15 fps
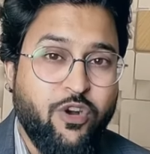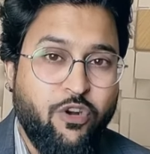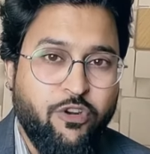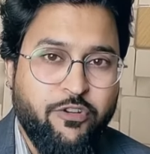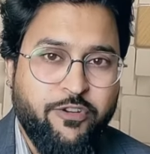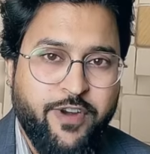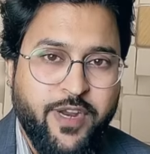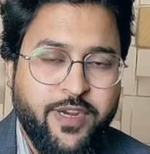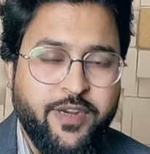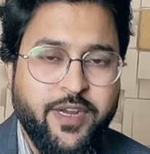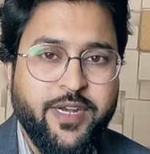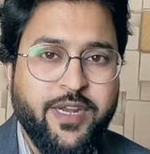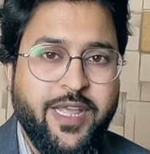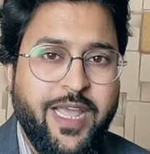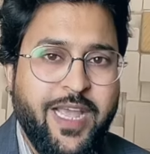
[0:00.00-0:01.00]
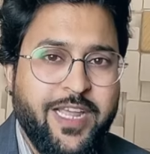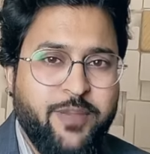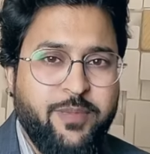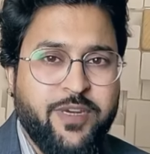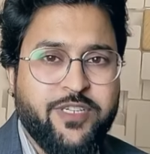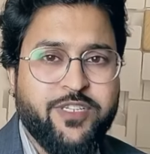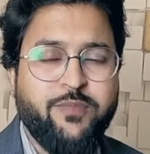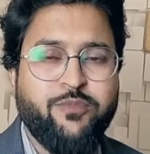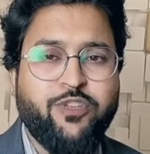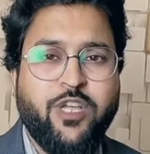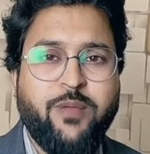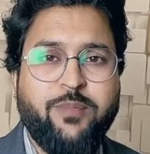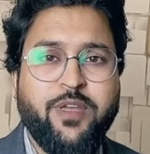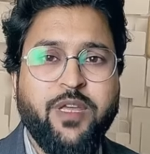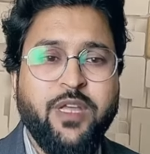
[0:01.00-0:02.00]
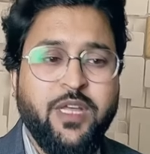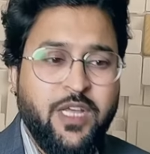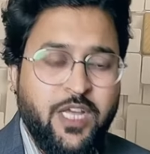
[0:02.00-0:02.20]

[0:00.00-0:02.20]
कॉन्ट्रैक्ट एंड एग्रीमेंट्स के मुताबिक